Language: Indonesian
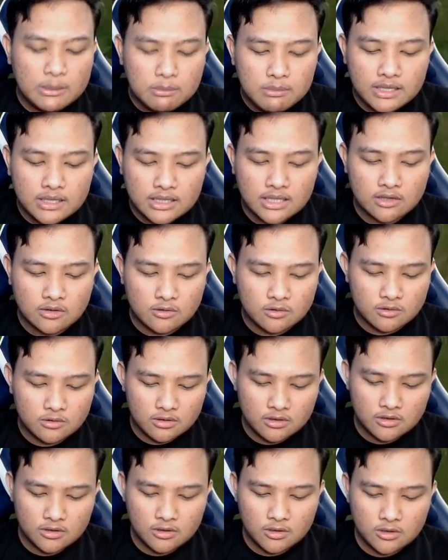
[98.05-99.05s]
mid gitu
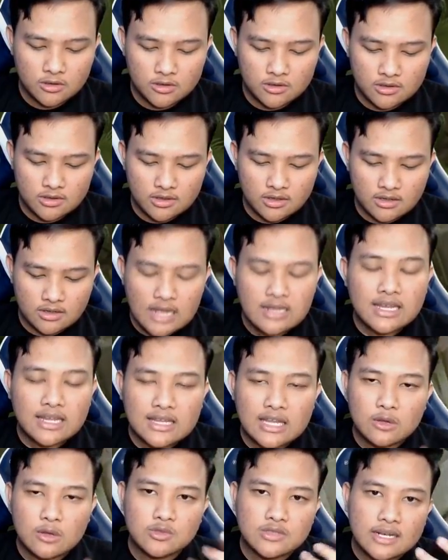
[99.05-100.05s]
dan
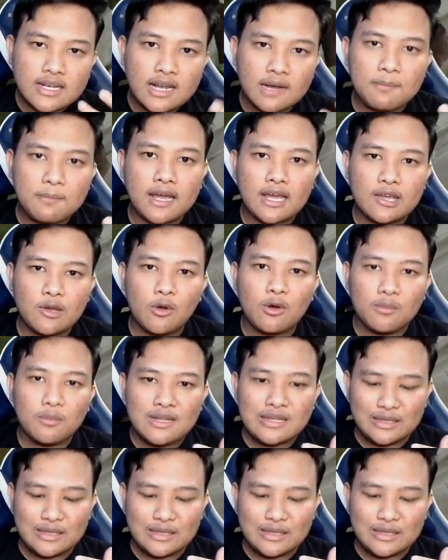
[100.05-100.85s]
kita tuh seneng pakai your mid